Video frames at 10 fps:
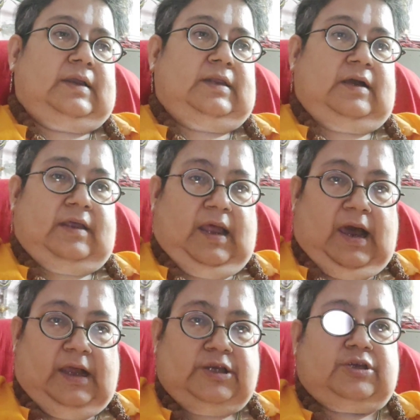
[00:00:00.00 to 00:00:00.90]
একটা
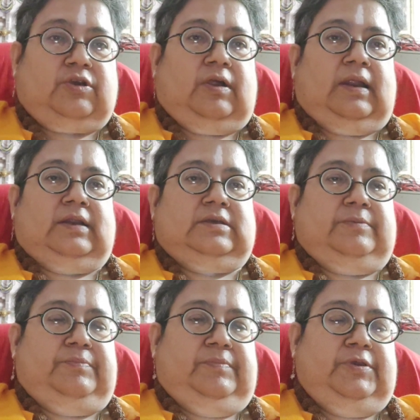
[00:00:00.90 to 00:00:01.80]
গ্রাস করার
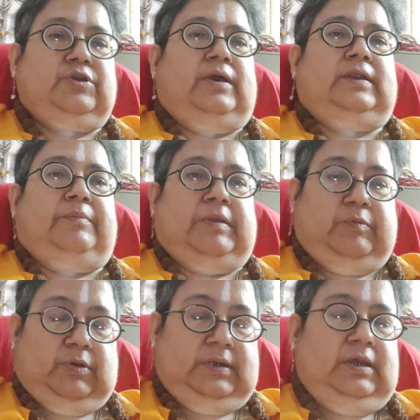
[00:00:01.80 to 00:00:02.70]
যে বিষয়টা
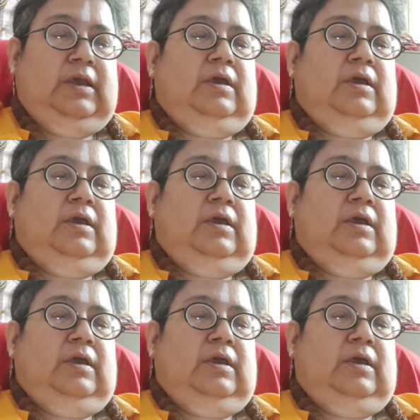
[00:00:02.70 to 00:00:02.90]
আমরা বলি